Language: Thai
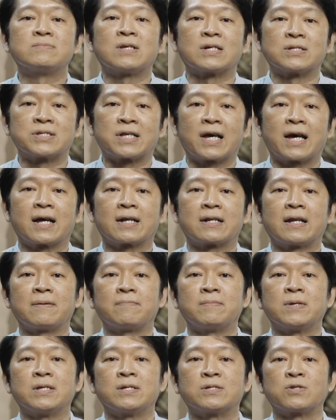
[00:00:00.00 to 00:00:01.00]
มจัดสร้างใน
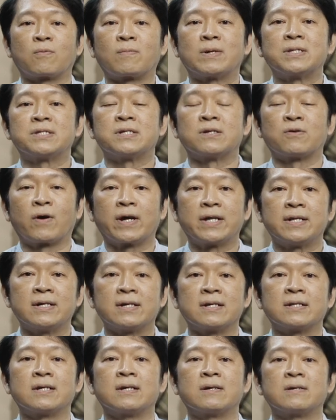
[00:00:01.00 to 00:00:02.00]
ปี สองพันสี่ร้อยเอ็
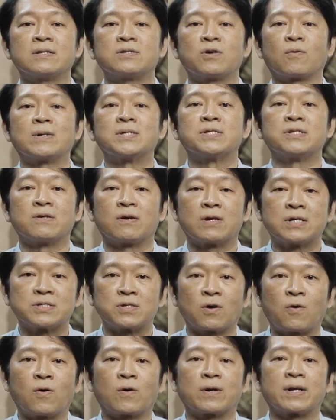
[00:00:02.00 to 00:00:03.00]
ด ถึง สองพันสี่ร้อย
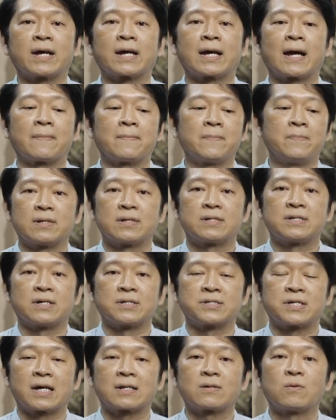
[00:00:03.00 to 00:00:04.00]
สอง นะครับจั
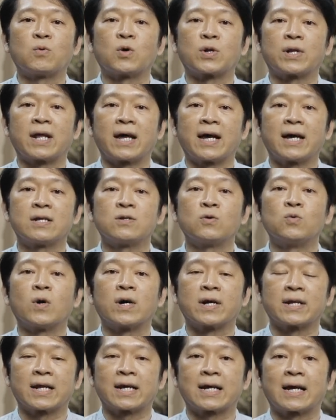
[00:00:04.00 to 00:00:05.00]
ดสร้างทั้งหมดห้าดว
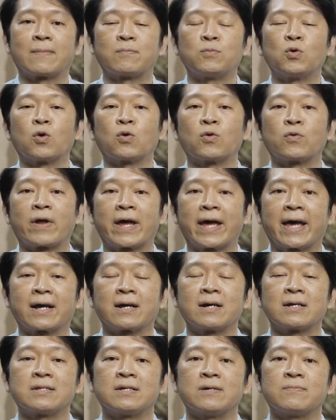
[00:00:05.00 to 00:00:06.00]
งนะครับดวงแรก
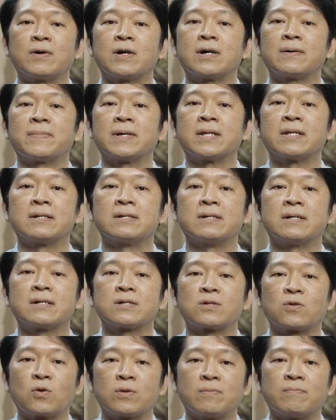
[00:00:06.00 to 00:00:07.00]
ก็ถือว่าเป็นเครื่อง
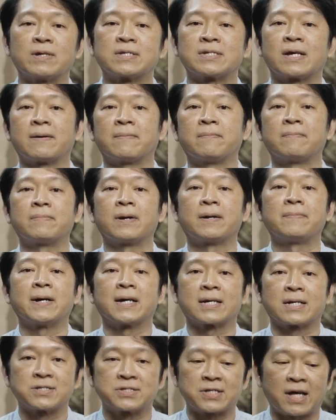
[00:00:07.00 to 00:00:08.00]
ต้นประจำพระม
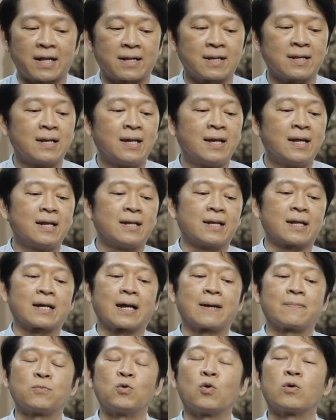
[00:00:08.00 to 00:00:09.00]
หากษัตริย์นะ
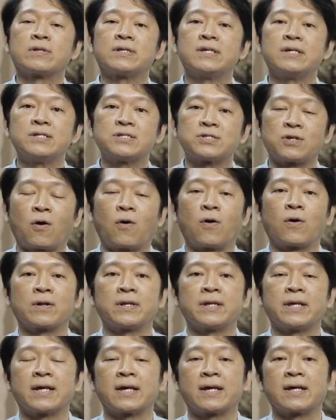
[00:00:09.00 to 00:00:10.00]
ครับดวงที่สอง
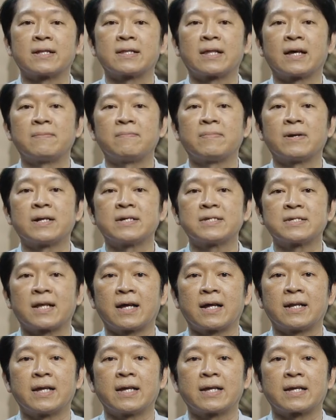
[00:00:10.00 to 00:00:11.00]
เนี่ยท่านพระราช
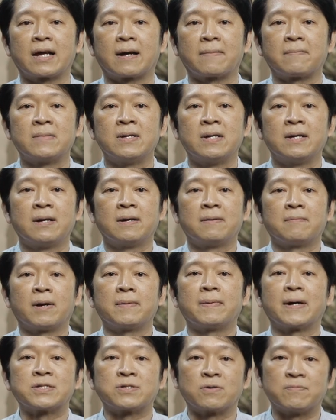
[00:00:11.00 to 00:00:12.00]
ทานให้กับพ
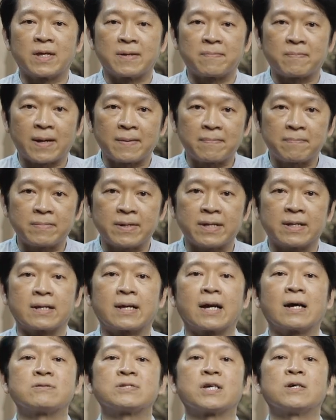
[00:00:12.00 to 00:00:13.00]
ระบาทสมเด็จพระปิ่น
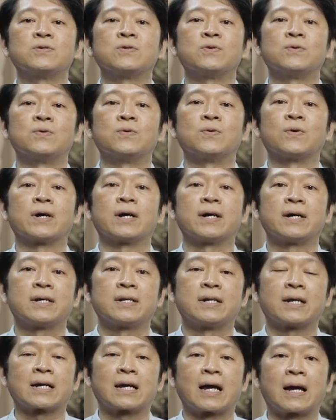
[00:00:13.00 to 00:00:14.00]
เกล้าเจ้าอยู่หัว
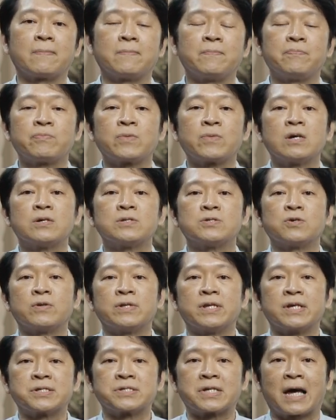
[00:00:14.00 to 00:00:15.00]
นะครับส่วน
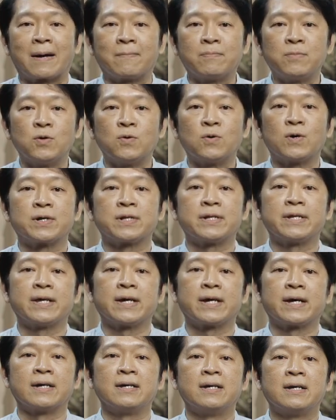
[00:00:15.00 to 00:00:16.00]
อีกสามดวง
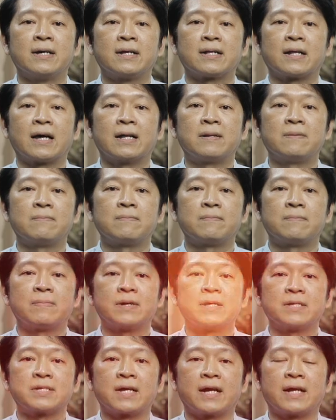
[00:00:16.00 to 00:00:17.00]
เนี่ยท่านพ
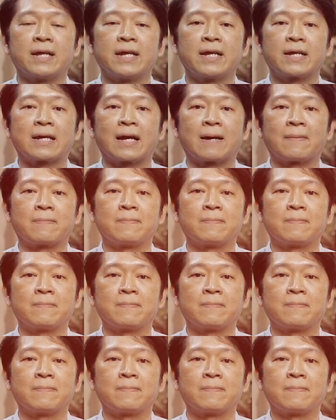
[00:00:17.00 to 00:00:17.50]
ระราชทานให้กับ